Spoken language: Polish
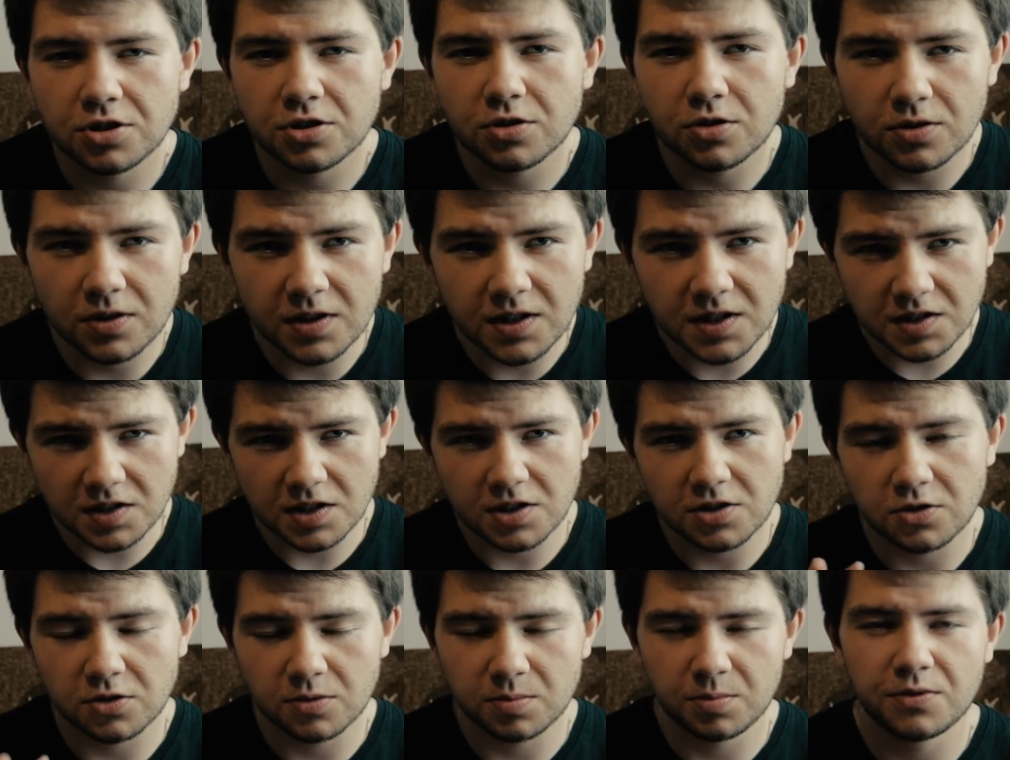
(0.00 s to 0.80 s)
że to ty
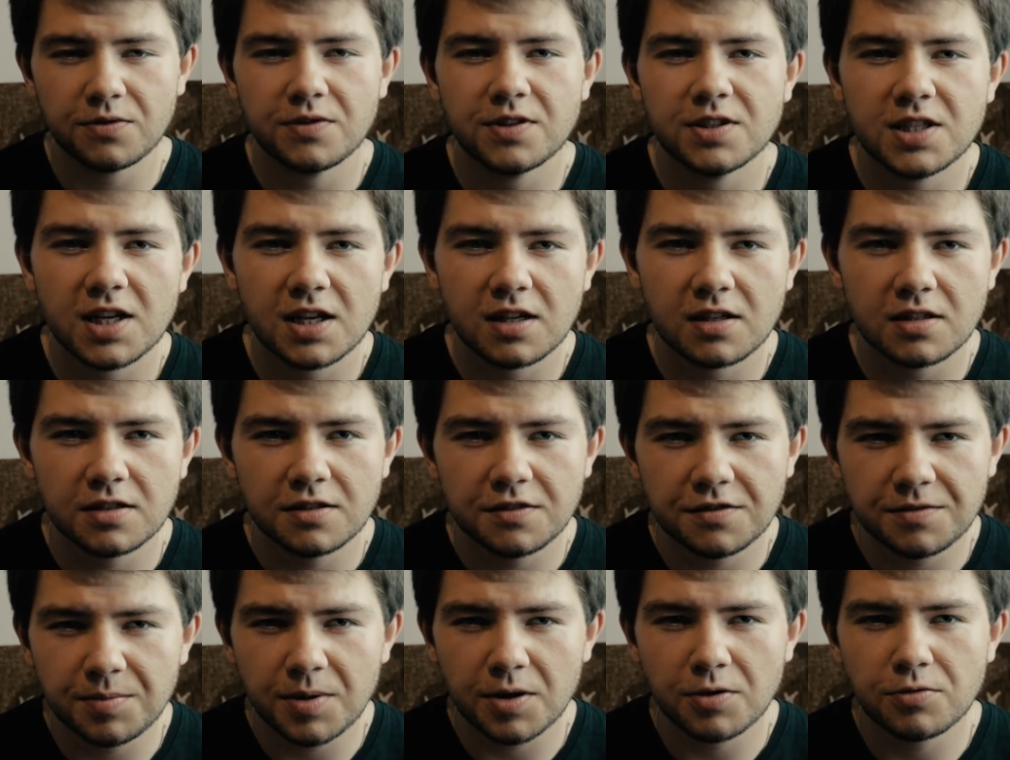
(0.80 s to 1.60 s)
jesteś odpowiedzialny
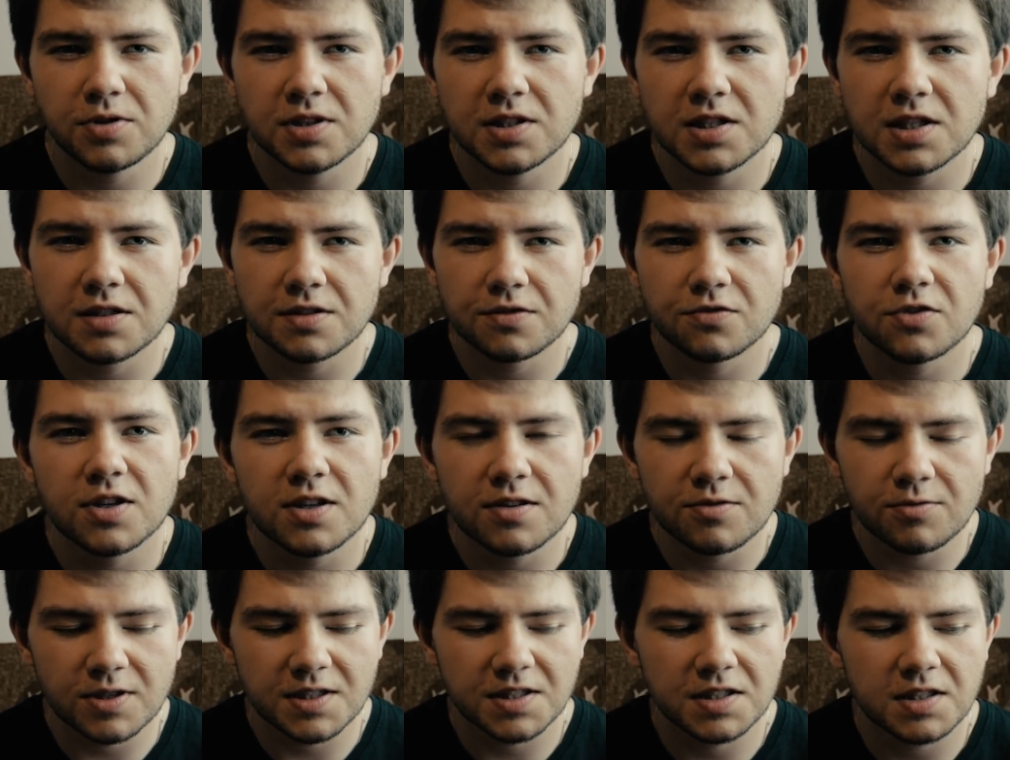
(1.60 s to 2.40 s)
w pełni za
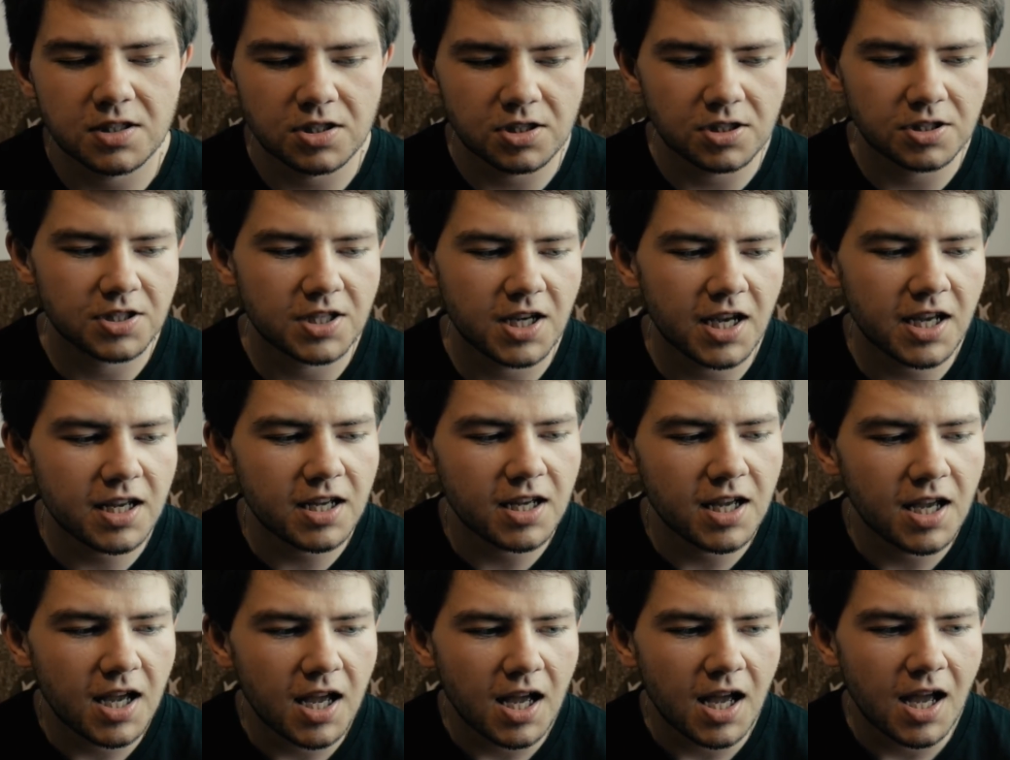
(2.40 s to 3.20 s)
swoje własne życie,
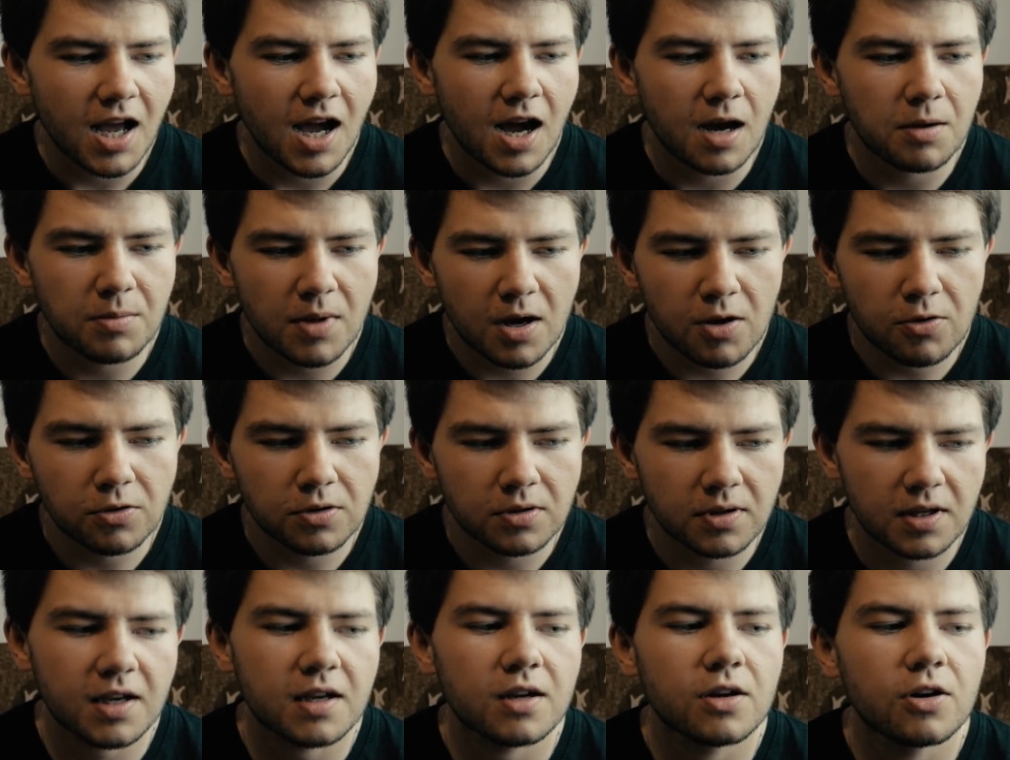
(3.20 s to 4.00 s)
a mało
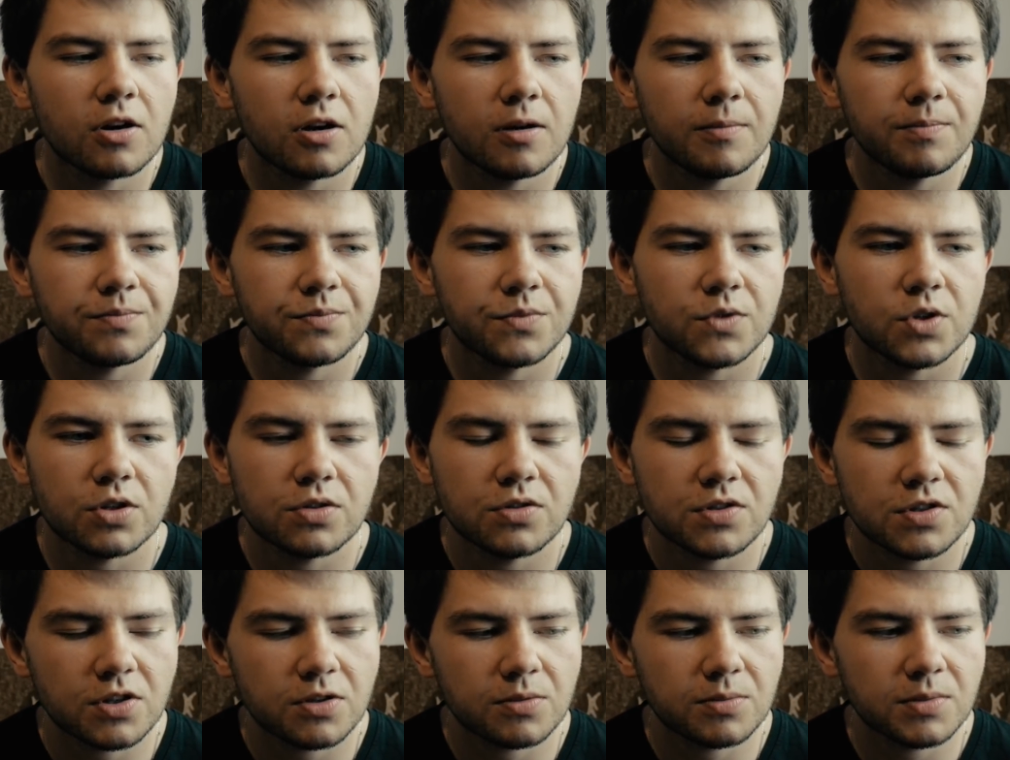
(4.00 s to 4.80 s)
tego, to
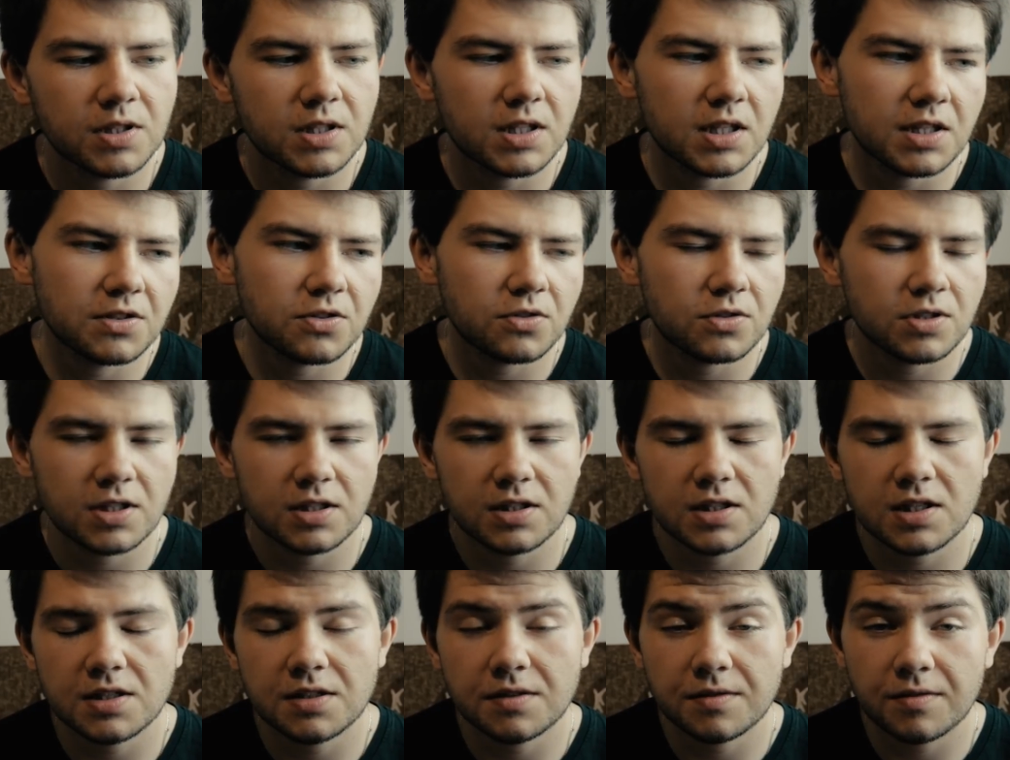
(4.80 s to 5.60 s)
co my na co
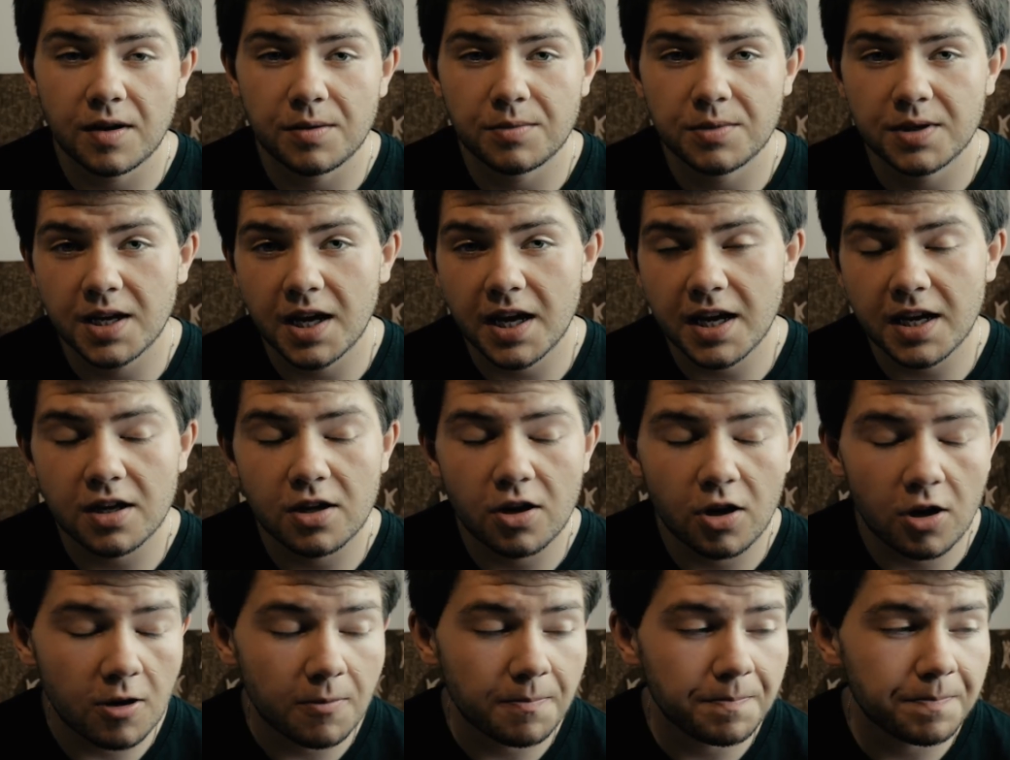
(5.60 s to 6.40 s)
dzień nazywamy
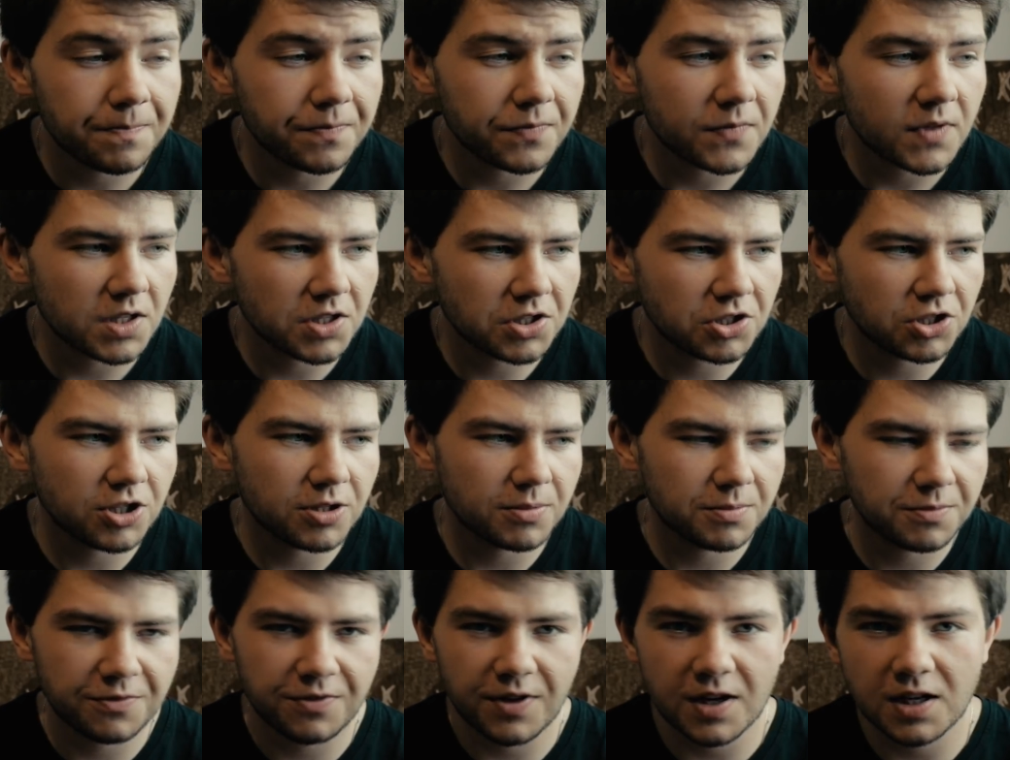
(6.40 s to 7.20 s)
ego, z
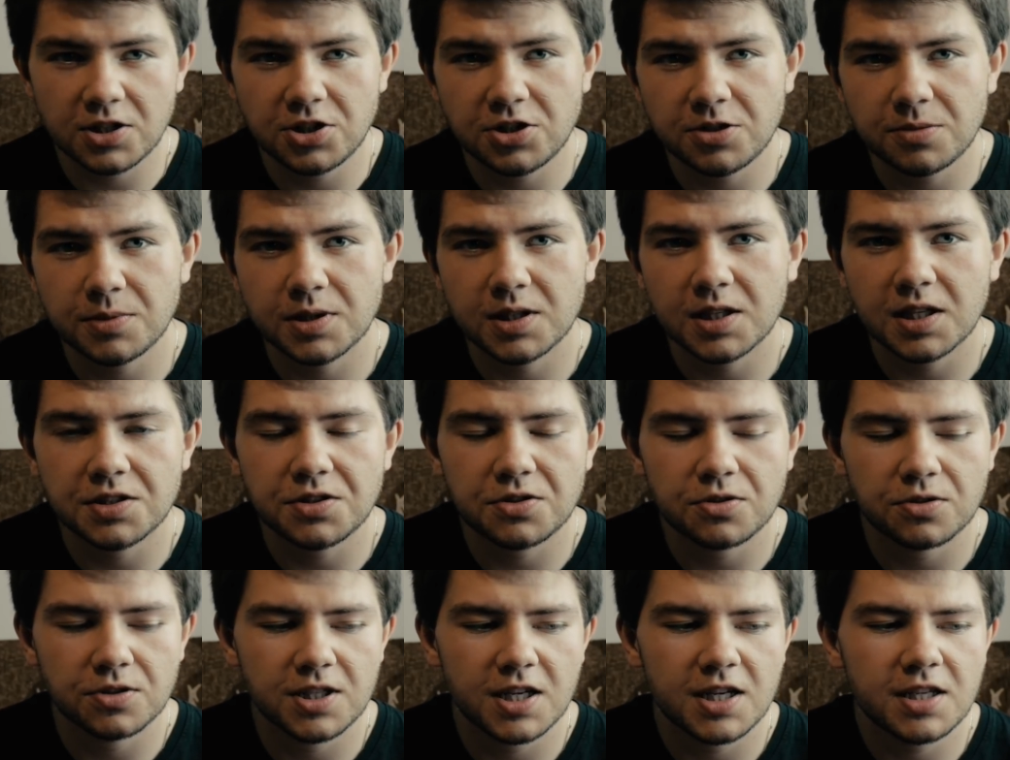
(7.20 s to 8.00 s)
czym walczymy na
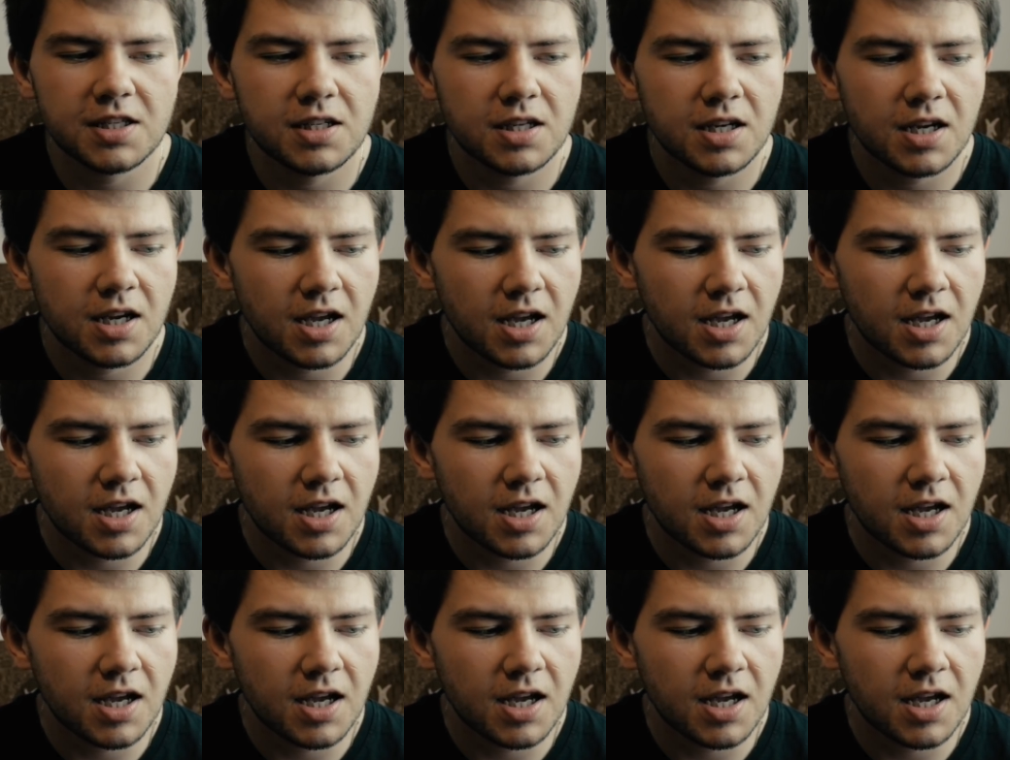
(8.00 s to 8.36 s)
co dzień,